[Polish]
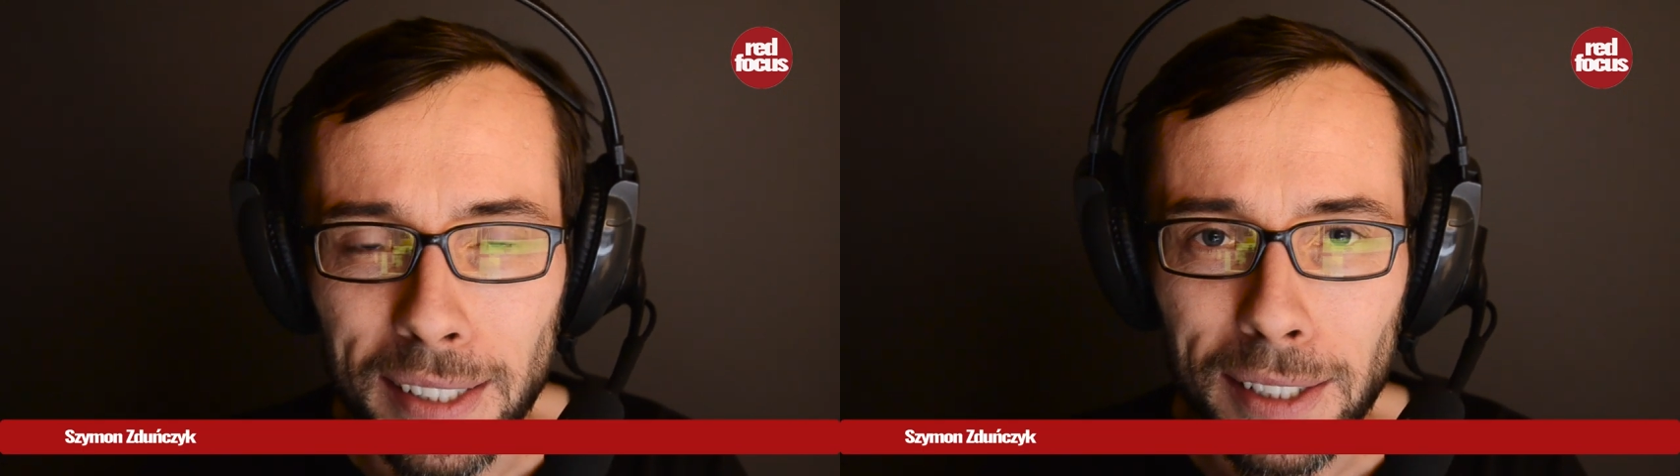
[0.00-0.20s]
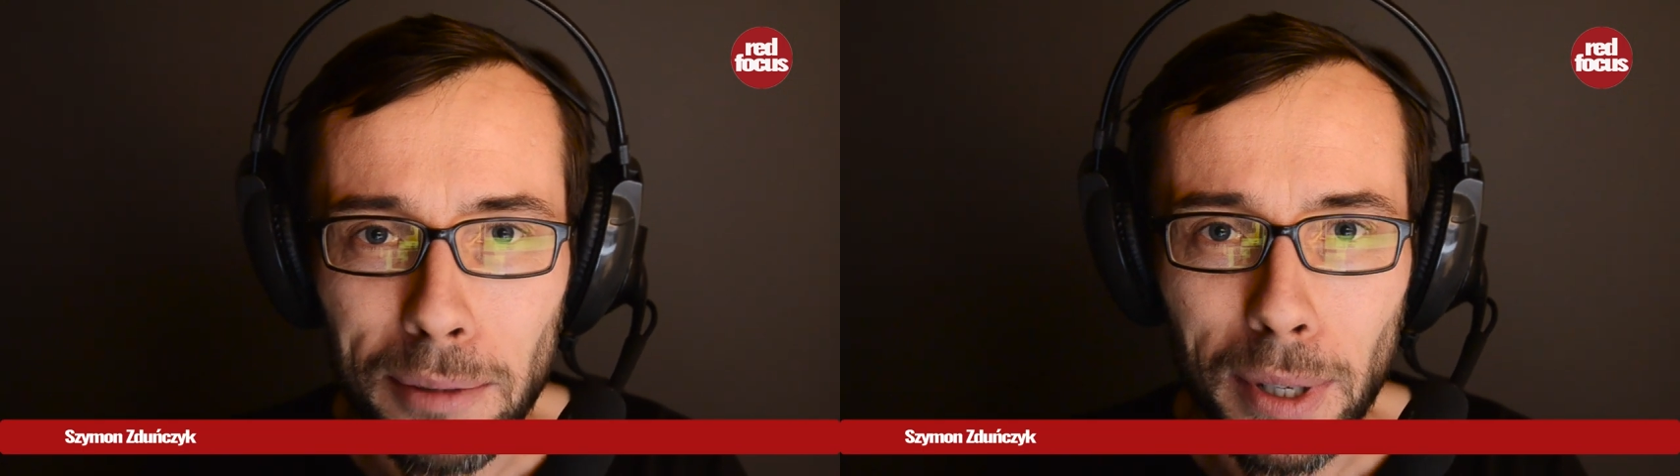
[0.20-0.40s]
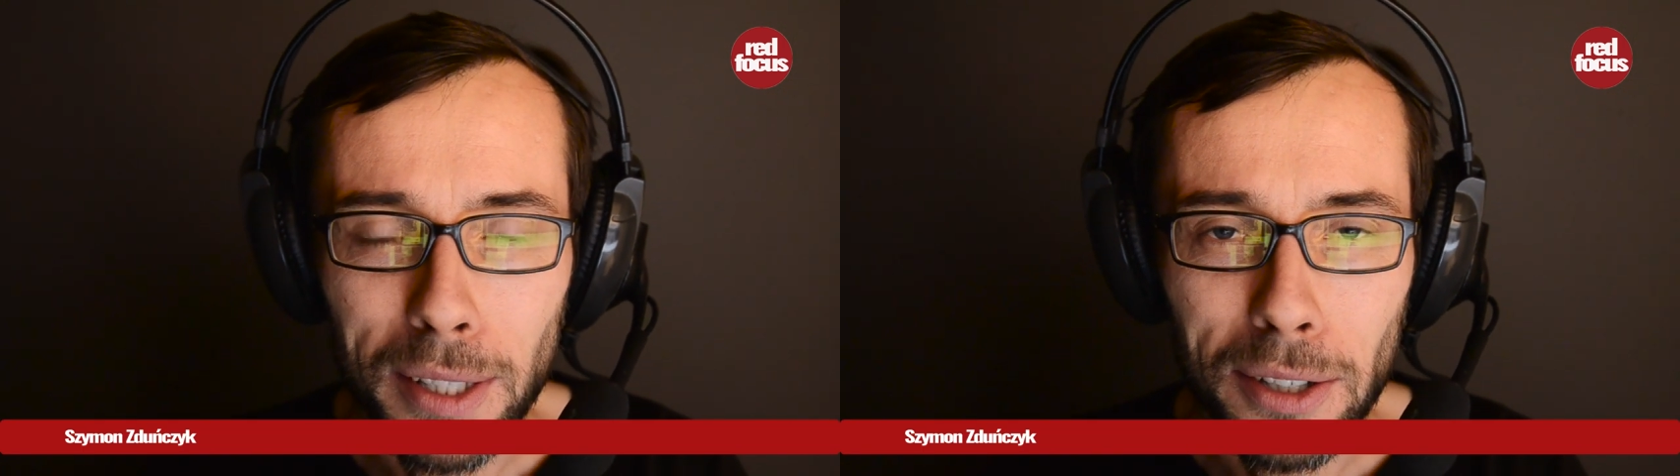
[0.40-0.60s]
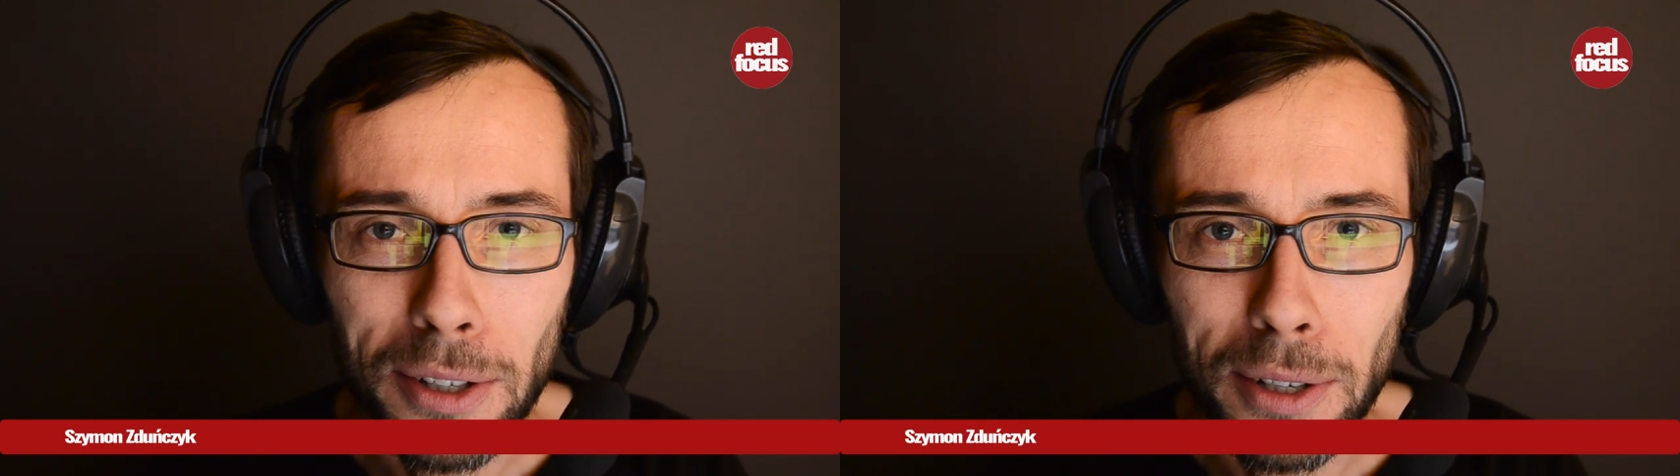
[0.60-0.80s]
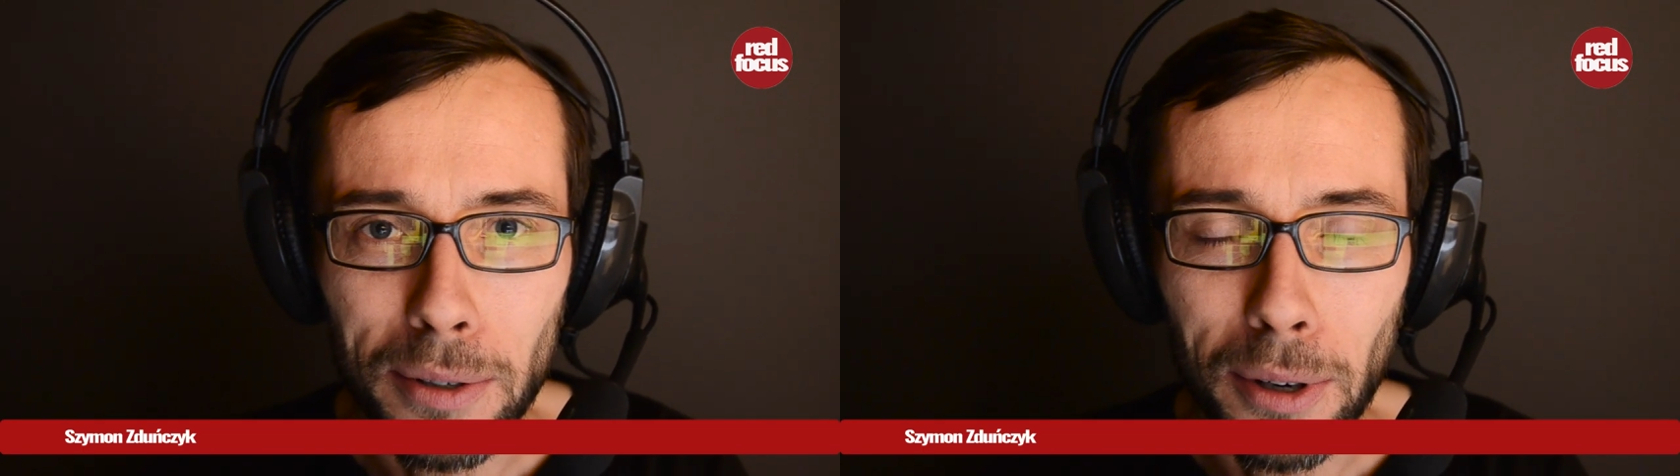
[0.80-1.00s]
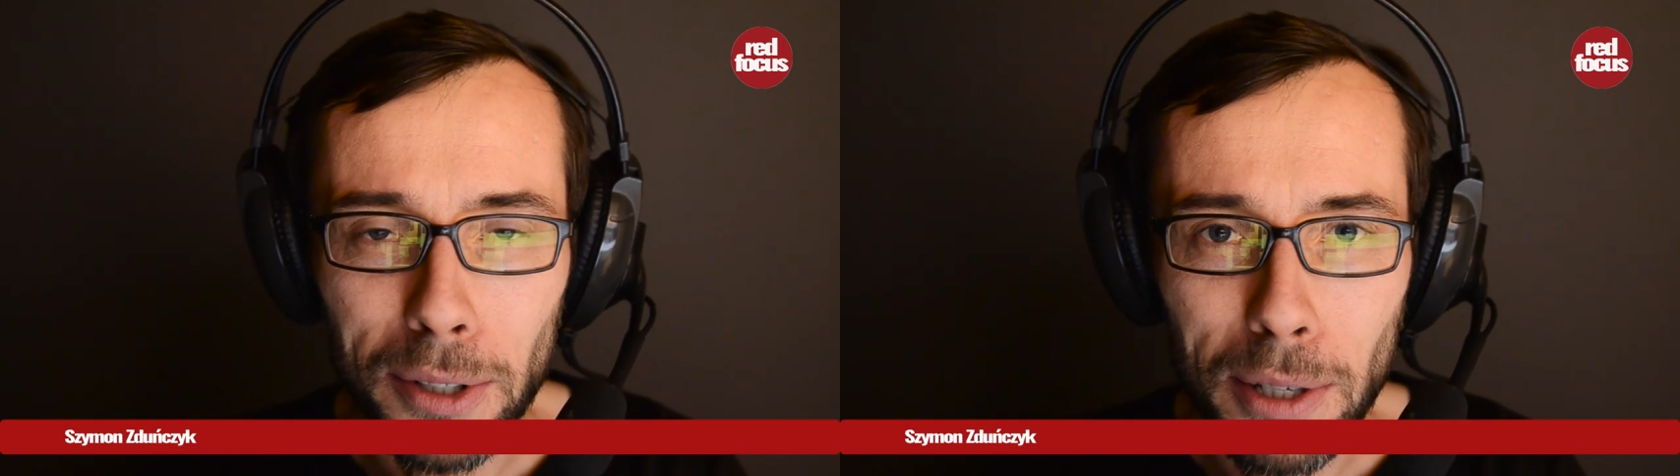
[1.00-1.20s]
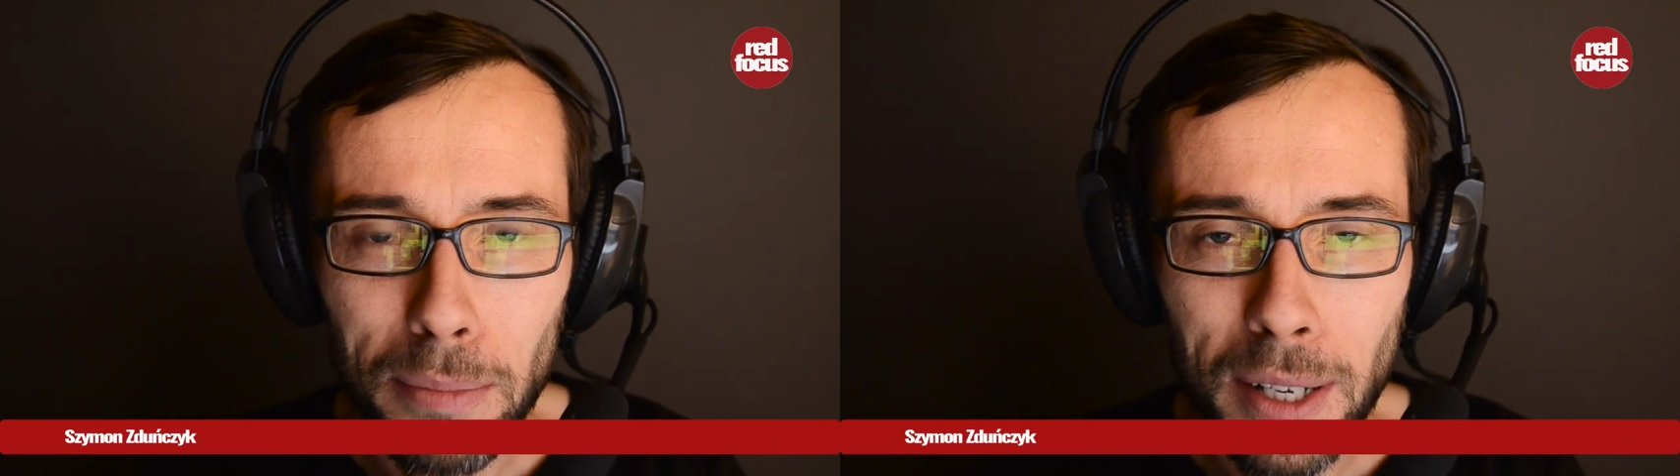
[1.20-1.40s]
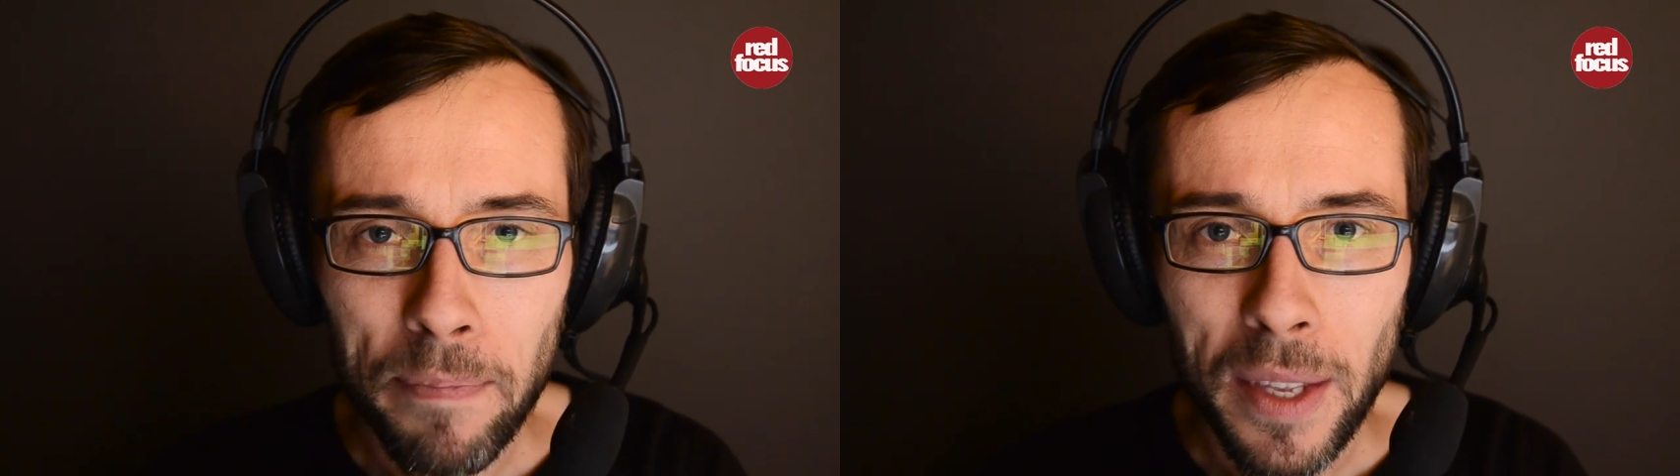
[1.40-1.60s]
sympatyczną
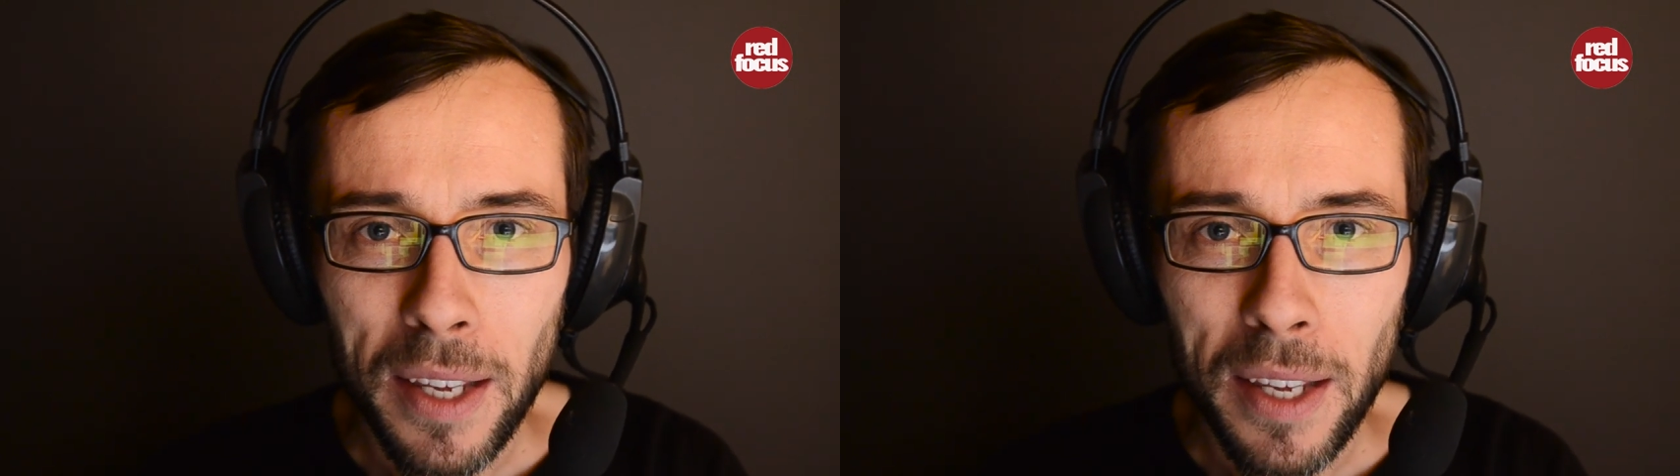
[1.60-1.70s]
osobę